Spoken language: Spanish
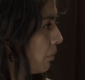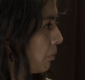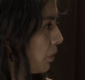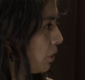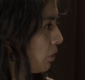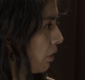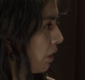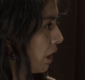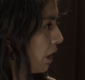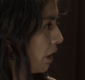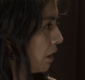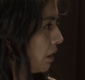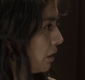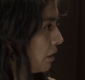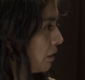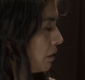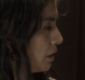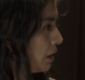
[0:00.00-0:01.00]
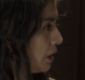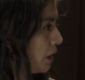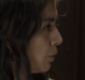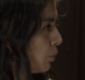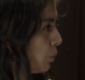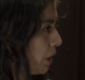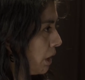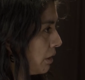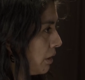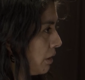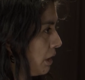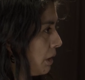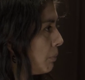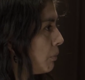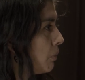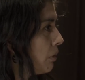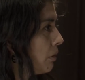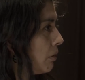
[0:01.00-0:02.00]
bueno, el
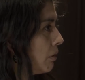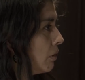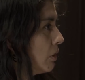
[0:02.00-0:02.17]
curanderismo